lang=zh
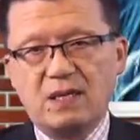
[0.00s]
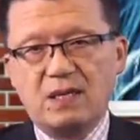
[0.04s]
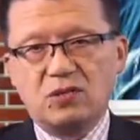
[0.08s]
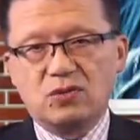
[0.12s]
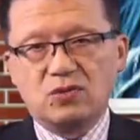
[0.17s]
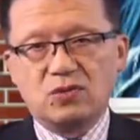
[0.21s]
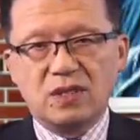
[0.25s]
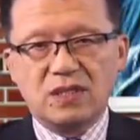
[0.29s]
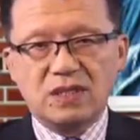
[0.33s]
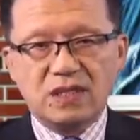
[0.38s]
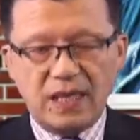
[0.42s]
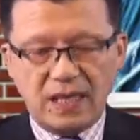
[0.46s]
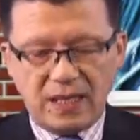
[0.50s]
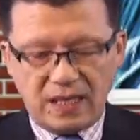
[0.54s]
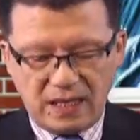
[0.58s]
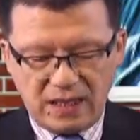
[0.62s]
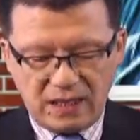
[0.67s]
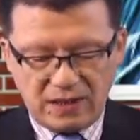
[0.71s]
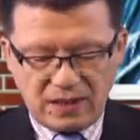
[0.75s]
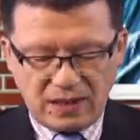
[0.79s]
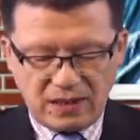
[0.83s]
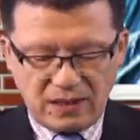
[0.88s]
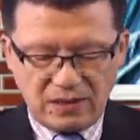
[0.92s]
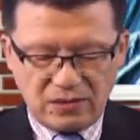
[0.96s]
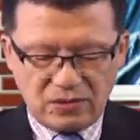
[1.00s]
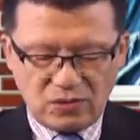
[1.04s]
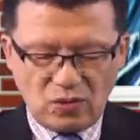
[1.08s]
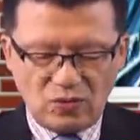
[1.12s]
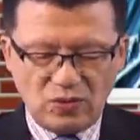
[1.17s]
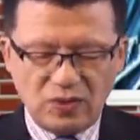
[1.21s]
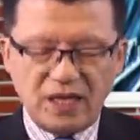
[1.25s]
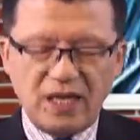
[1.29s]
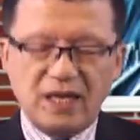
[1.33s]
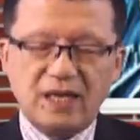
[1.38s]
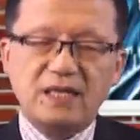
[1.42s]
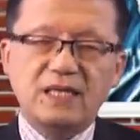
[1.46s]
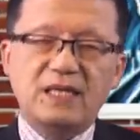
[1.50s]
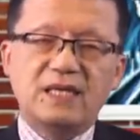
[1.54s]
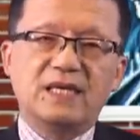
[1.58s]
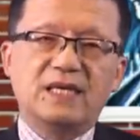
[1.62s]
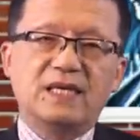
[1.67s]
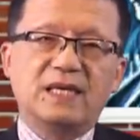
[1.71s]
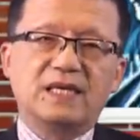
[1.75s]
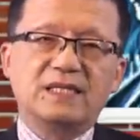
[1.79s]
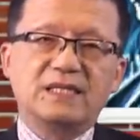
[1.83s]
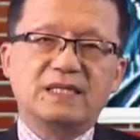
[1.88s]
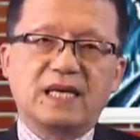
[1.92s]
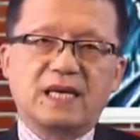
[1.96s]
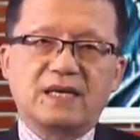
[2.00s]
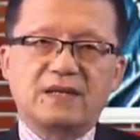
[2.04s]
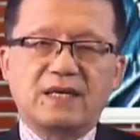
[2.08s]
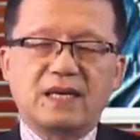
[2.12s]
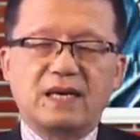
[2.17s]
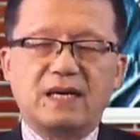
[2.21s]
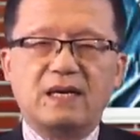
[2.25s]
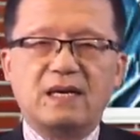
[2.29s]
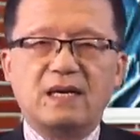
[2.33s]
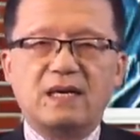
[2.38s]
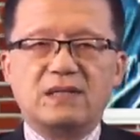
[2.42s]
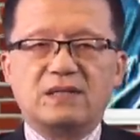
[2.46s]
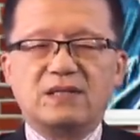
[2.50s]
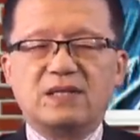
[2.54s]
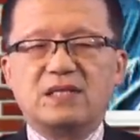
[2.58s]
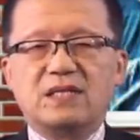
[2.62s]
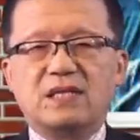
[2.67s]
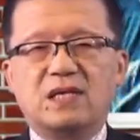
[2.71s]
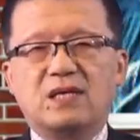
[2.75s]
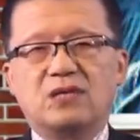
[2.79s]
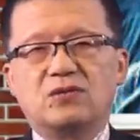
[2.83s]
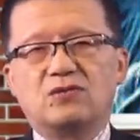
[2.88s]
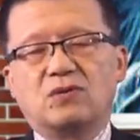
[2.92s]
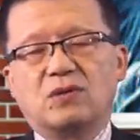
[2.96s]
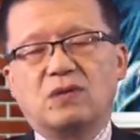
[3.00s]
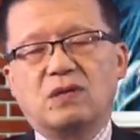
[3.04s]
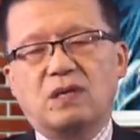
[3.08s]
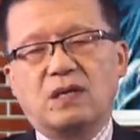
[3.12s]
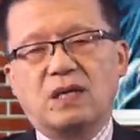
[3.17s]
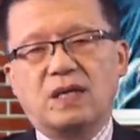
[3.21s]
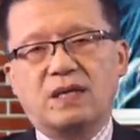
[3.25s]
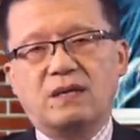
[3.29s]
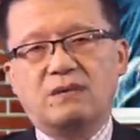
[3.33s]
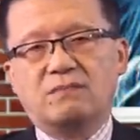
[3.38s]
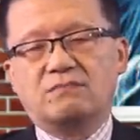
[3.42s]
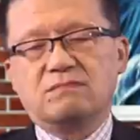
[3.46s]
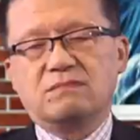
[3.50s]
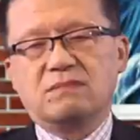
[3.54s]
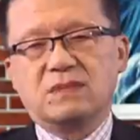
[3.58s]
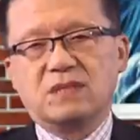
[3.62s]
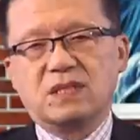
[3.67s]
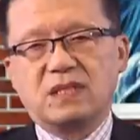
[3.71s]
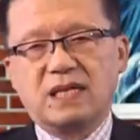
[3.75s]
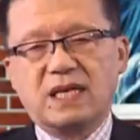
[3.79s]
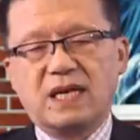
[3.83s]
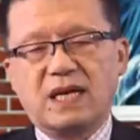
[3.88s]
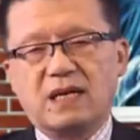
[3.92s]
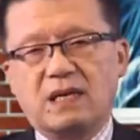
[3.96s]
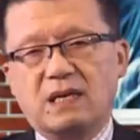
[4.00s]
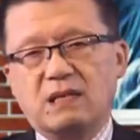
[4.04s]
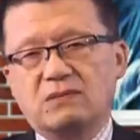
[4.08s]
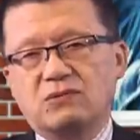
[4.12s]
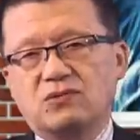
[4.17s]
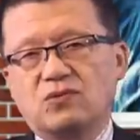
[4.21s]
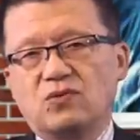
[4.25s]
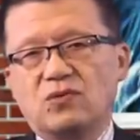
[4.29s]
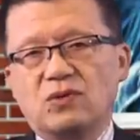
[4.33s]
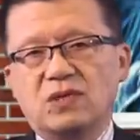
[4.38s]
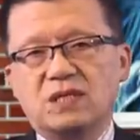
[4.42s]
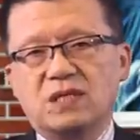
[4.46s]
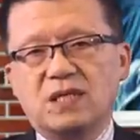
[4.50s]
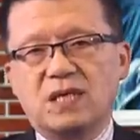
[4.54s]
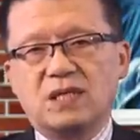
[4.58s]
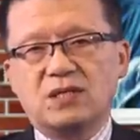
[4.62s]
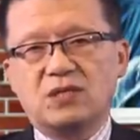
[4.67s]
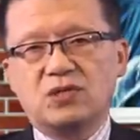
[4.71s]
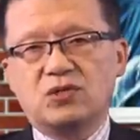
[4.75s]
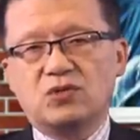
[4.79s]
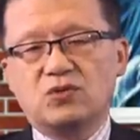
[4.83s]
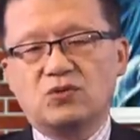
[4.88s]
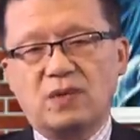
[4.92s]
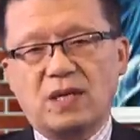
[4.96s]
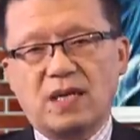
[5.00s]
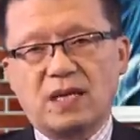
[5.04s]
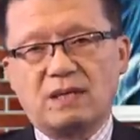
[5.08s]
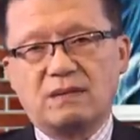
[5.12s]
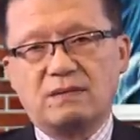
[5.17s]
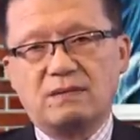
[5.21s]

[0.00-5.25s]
所以这个呢，从这个意义上讲呢，那些人说，哎。你看看，中国实际上是输了，